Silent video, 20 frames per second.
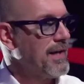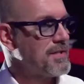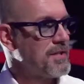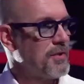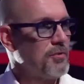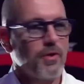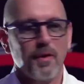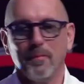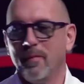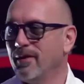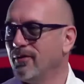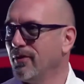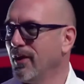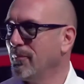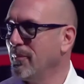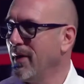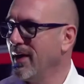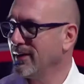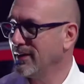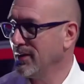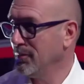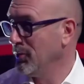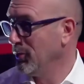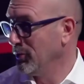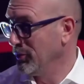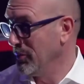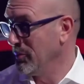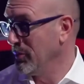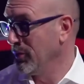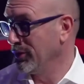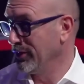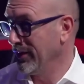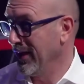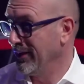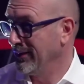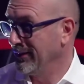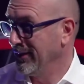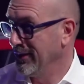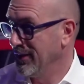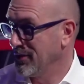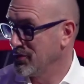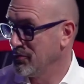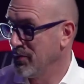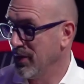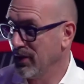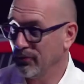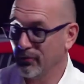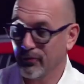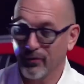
è sicuramente una parte molto importante del Subaru